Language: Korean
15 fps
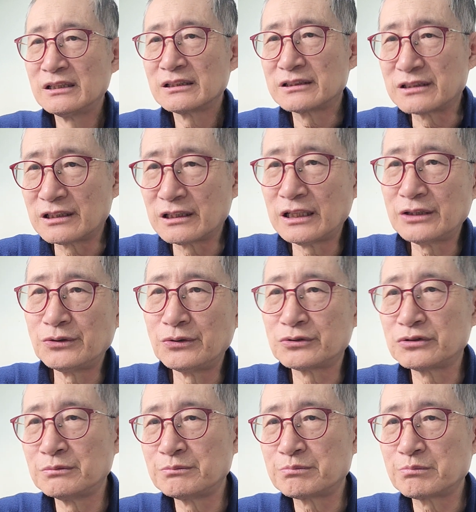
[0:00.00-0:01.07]
그러나
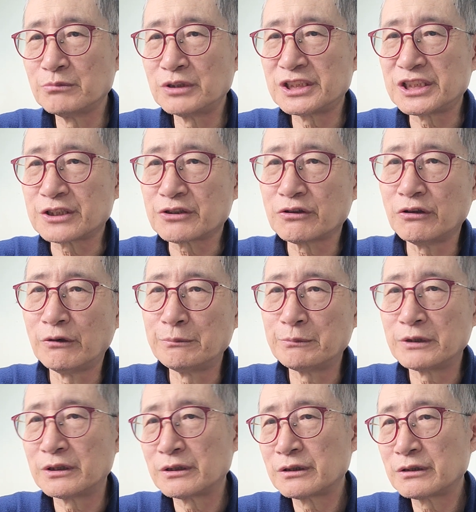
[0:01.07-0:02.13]
요즘 뭐
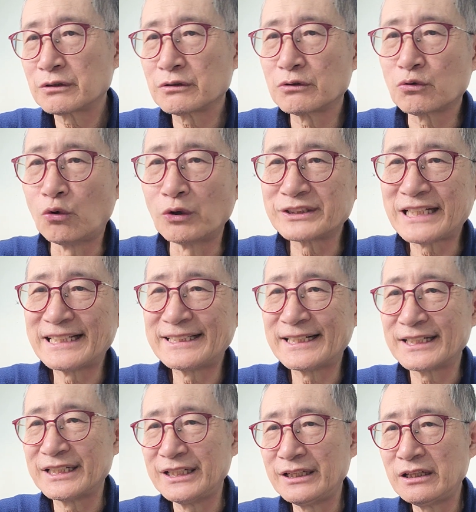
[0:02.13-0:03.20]
집권 그
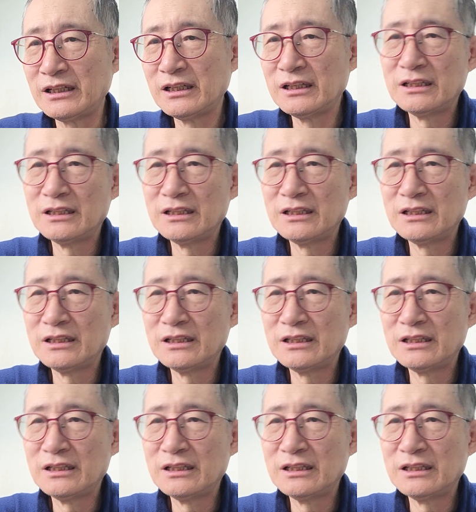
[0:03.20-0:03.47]
공산당이